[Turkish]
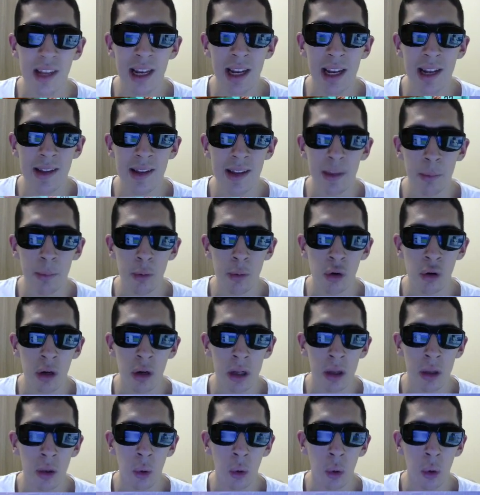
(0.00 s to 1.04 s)
Yeni hesapta şu
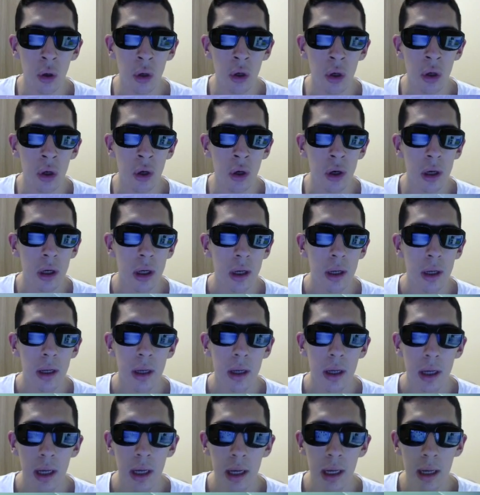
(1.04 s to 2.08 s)
anda oynuyor.
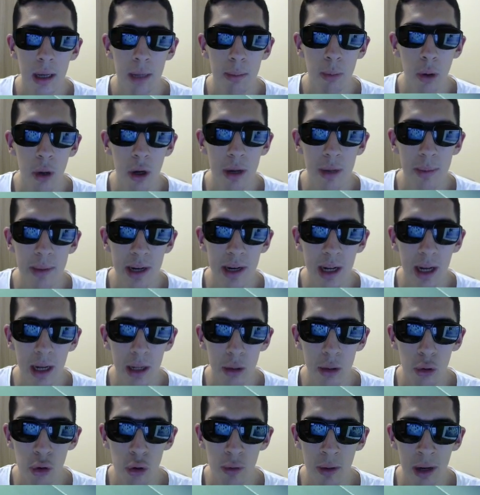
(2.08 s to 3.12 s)
E, böyle bir
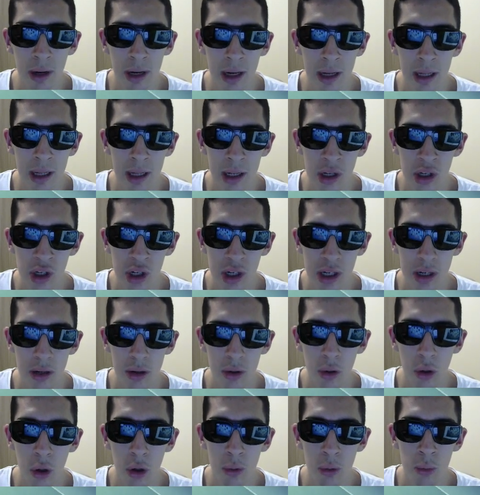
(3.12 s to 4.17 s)
kadrosu var arkadaşlar.
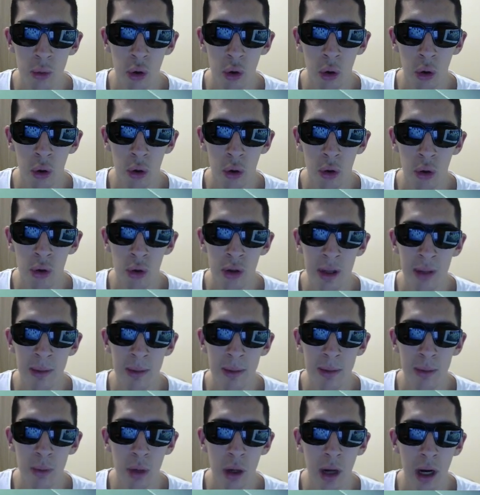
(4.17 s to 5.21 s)
Görmüş olduğunuz
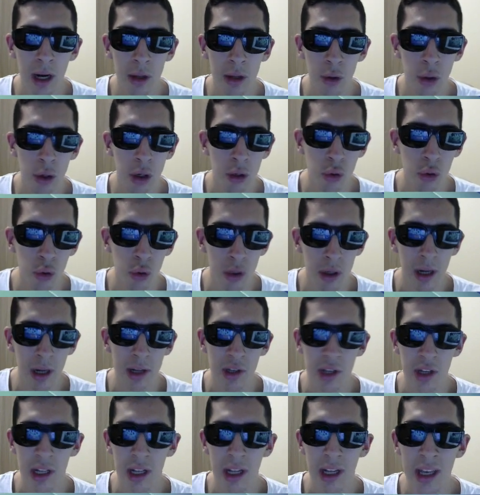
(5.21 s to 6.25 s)
gibi bu kadroyu çok rahat
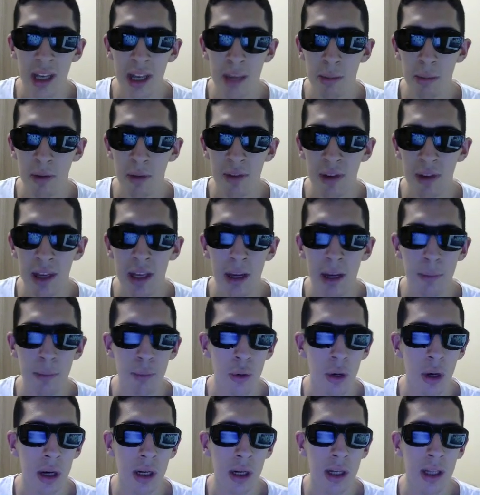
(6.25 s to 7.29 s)
şekilde 20 win
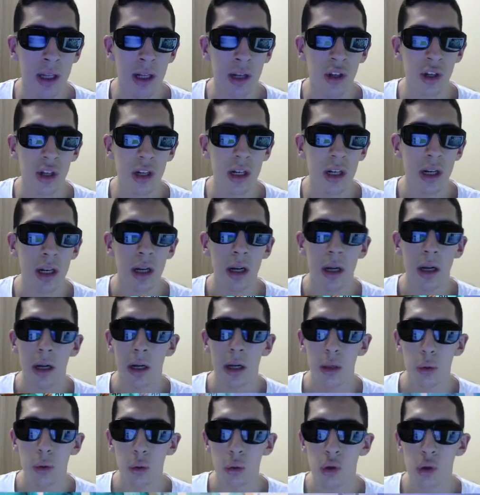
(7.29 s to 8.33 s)
yapıyor arkadaşlar.
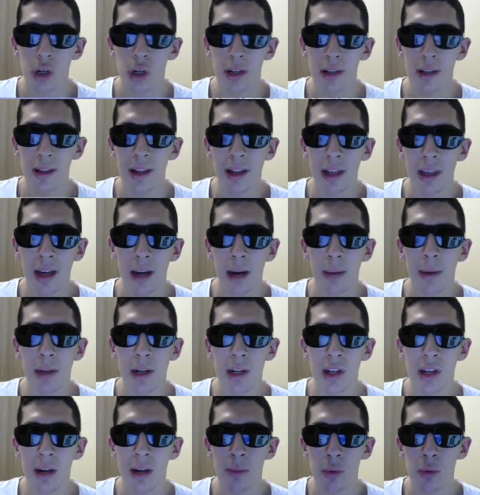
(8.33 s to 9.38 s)
Türkcan dedi ki abi
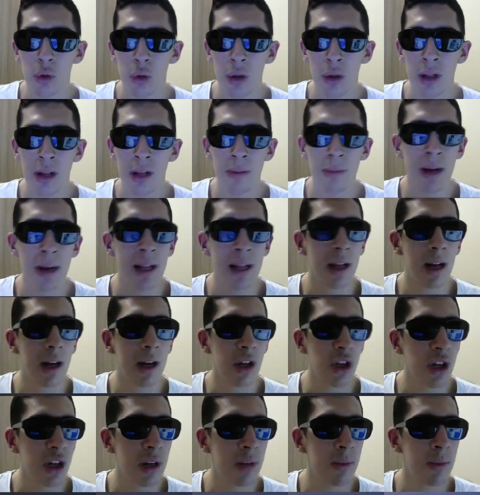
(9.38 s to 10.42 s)
açar mısın dilerim. Ben de
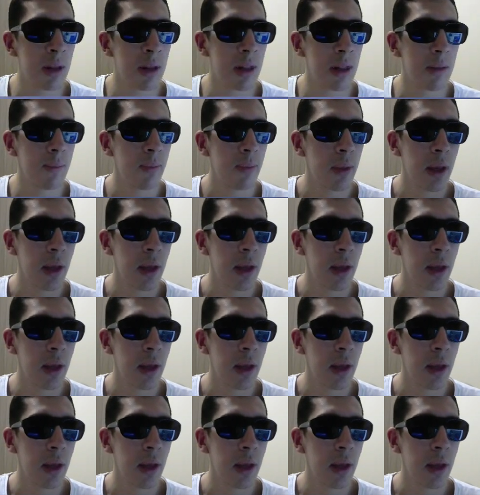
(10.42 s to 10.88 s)
açarım dedim.